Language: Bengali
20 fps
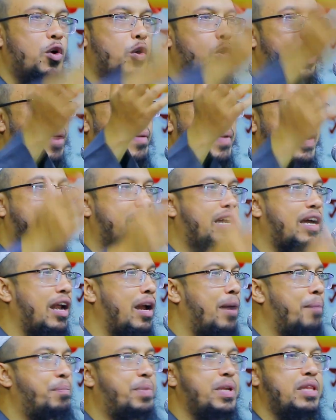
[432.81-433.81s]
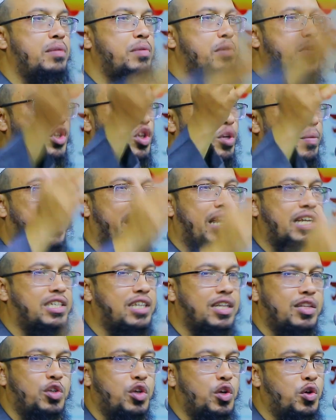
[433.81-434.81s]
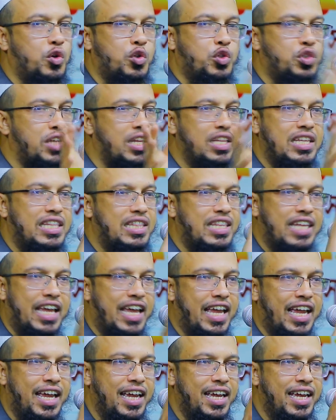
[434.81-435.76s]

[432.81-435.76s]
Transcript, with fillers: ওলামা একরাম পৃথিবীর সবাই একসাথে ঘোষণা দিতে